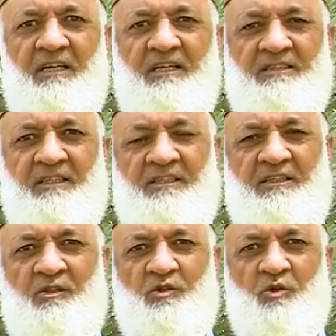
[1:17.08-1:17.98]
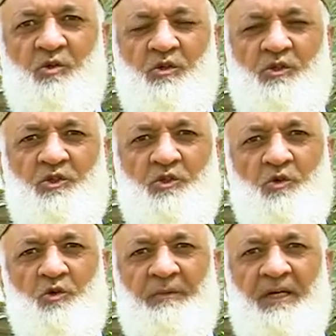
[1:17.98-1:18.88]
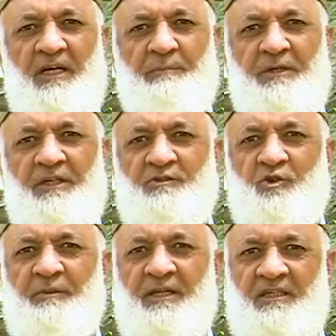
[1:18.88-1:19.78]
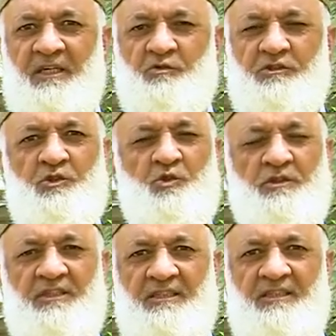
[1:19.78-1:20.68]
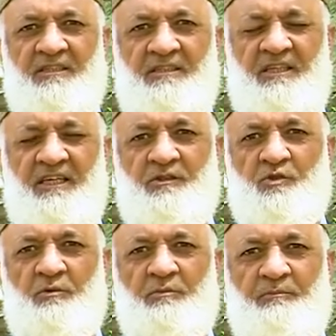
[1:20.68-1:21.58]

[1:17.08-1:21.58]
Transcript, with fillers: इस लड़की को शुरू में अपनी नज़रों में रखा उसकी दो शादियाँ थी एक तो